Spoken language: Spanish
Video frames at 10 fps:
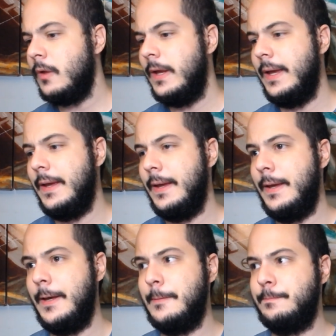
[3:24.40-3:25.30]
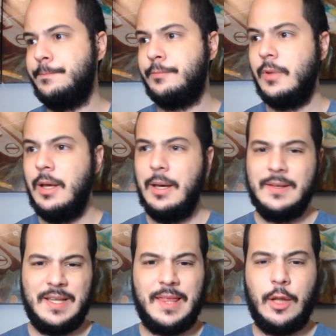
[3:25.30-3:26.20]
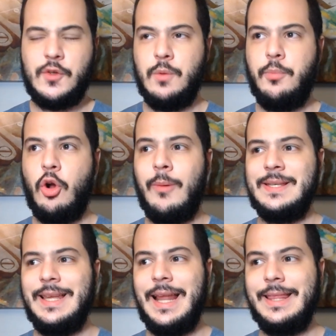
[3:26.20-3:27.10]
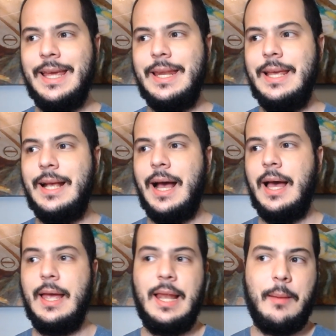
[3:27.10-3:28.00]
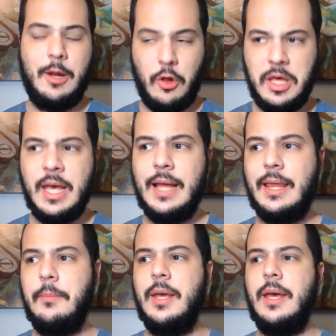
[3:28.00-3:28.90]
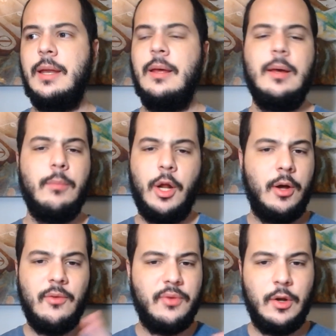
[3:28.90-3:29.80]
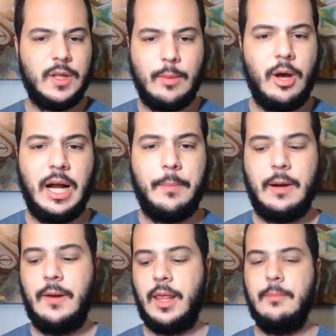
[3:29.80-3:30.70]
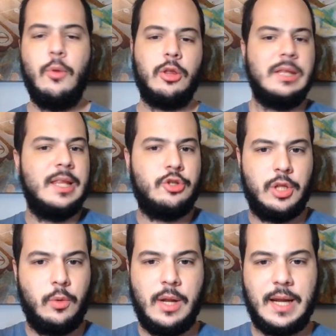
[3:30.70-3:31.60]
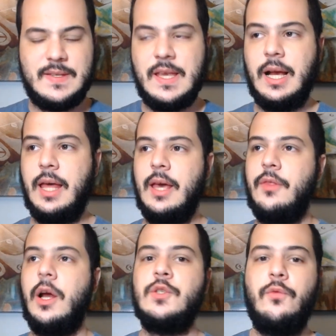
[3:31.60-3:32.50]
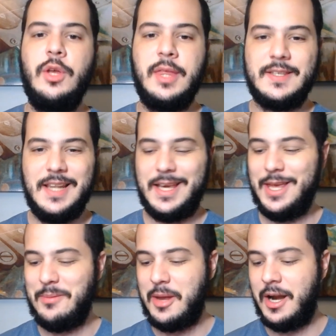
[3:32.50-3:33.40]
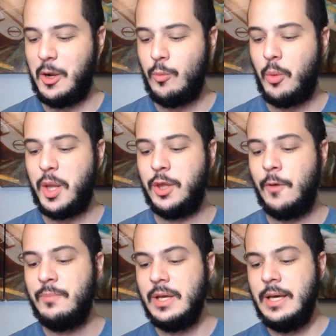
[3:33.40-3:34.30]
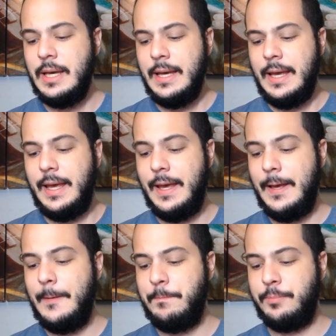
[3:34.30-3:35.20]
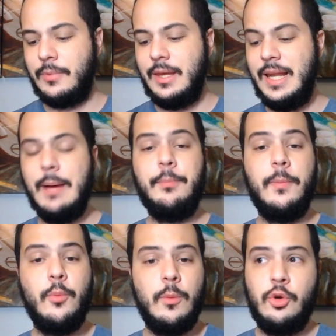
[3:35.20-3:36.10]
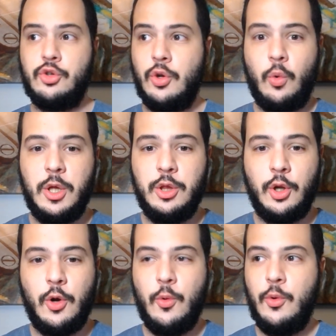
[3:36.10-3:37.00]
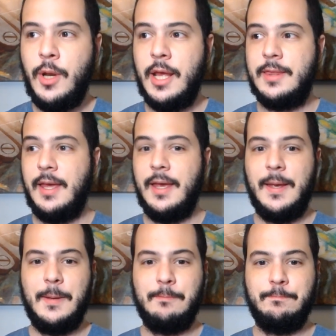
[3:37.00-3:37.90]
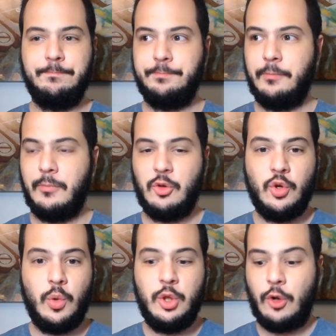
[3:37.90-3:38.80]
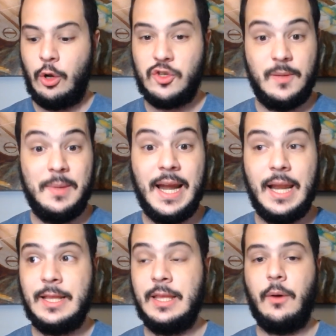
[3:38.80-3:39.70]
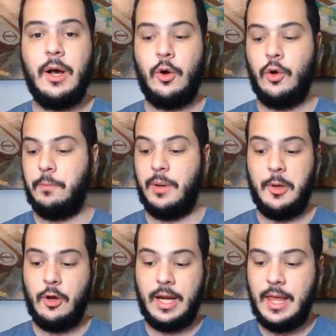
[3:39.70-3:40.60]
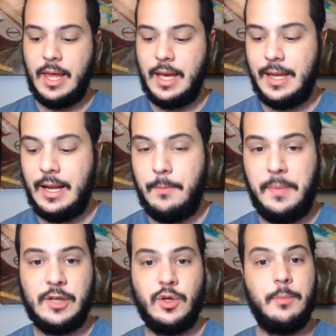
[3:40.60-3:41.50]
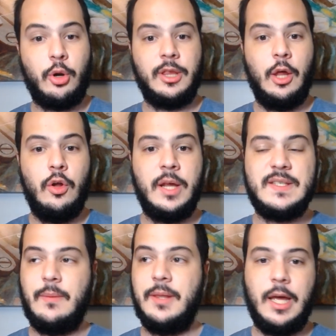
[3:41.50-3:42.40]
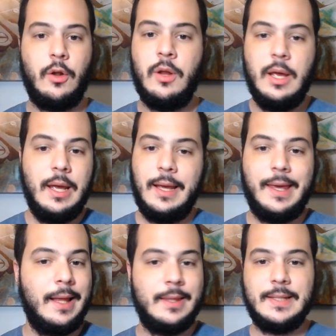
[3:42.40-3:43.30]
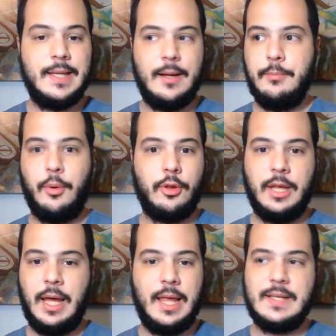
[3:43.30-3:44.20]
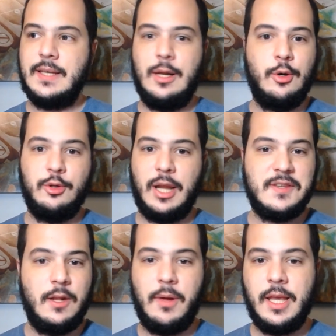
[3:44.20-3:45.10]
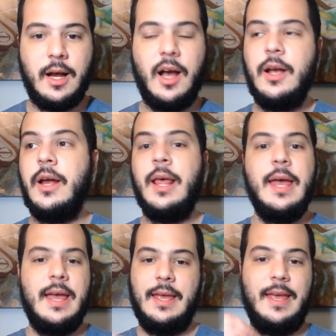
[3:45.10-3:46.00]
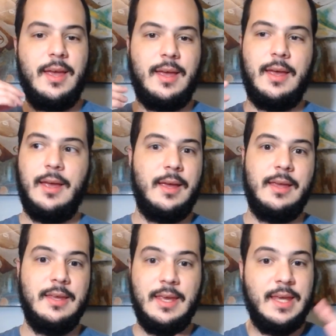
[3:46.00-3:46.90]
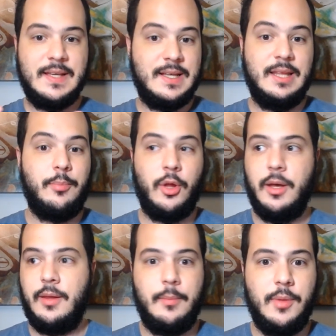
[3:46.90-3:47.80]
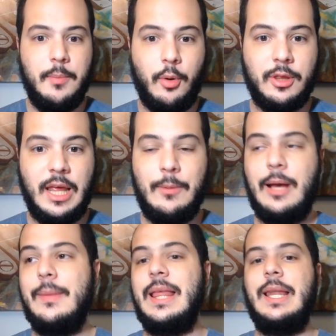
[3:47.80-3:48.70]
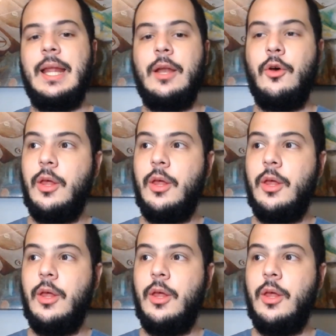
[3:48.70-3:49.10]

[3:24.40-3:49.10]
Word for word: Eh, centrándose un poco más en la técnica, en la melodía también. Bueno, en fin, no estamos acá para hablar de Immortal, de hecho tengo una reseña acá de the Heart of Winter si la quieren ver en algún momento. Em, y Lampos Murmur yo encuentro un este mm, yo encuentro algo similar en este trabajo. Primero que nada, en el pedazo de portadón que se mandaron, que antes eran portadas a lo Transylvanian Hunger eh, y, ese tipo de, portadas black metaleras, ¿no?